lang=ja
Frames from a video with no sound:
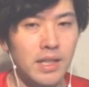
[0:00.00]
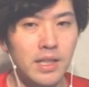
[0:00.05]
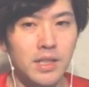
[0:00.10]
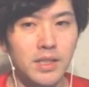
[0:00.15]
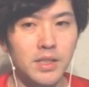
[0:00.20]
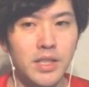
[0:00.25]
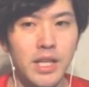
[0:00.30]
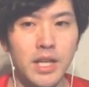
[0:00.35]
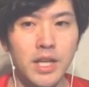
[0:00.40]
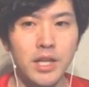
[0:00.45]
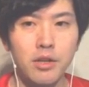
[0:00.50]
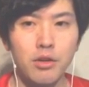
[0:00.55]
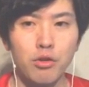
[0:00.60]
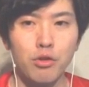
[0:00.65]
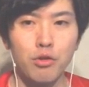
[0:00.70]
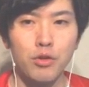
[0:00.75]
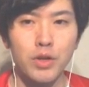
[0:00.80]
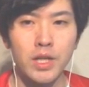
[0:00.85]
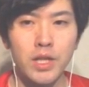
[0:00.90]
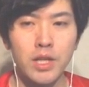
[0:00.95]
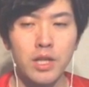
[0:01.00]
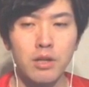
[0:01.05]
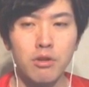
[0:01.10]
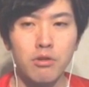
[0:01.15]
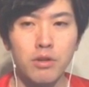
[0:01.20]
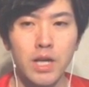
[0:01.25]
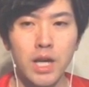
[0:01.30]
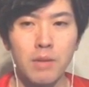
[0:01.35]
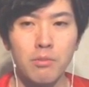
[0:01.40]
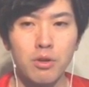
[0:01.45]
J
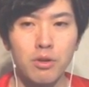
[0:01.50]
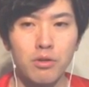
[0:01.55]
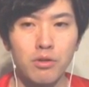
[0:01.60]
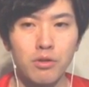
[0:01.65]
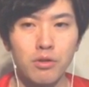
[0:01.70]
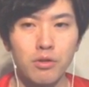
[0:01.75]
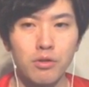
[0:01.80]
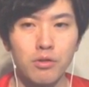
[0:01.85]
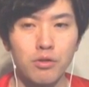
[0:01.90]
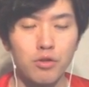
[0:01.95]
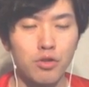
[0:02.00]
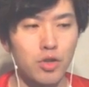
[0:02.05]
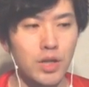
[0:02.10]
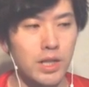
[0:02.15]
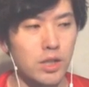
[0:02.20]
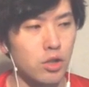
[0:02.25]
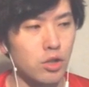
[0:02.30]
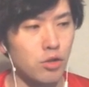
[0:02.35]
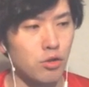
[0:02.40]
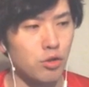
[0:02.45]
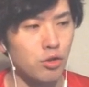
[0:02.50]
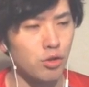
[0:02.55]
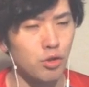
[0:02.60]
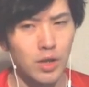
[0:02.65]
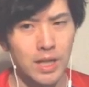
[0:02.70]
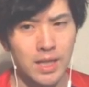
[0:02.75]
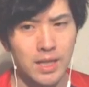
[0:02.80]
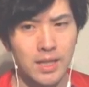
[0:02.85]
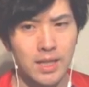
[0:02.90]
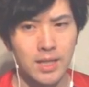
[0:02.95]
リーグウィニングイレブン98、99
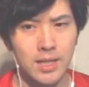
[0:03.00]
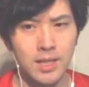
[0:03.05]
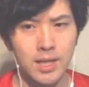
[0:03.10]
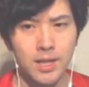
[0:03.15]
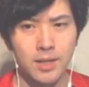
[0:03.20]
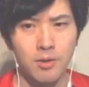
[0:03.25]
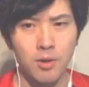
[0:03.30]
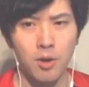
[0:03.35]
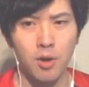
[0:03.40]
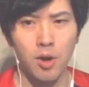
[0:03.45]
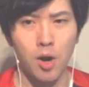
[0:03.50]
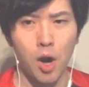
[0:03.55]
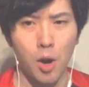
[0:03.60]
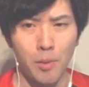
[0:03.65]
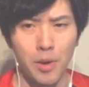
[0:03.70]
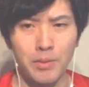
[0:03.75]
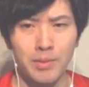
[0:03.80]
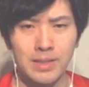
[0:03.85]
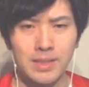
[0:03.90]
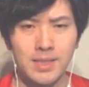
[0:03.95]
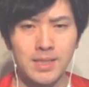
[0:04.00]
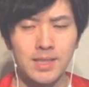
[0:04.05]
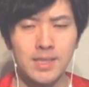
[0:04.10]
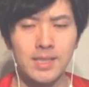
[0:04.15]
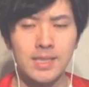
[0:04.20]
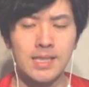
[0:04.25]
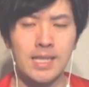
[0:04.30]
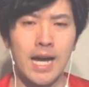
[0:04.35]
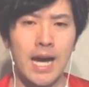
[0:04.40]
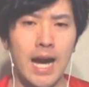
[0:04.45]
やっていきたいと思いま
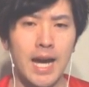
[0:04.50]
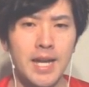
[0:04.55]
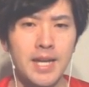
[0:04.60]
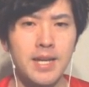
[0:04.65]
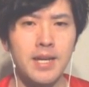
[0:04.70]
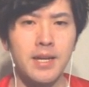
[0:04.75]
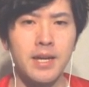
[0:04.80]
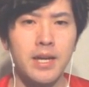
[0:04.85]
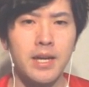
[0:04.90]
す。はい。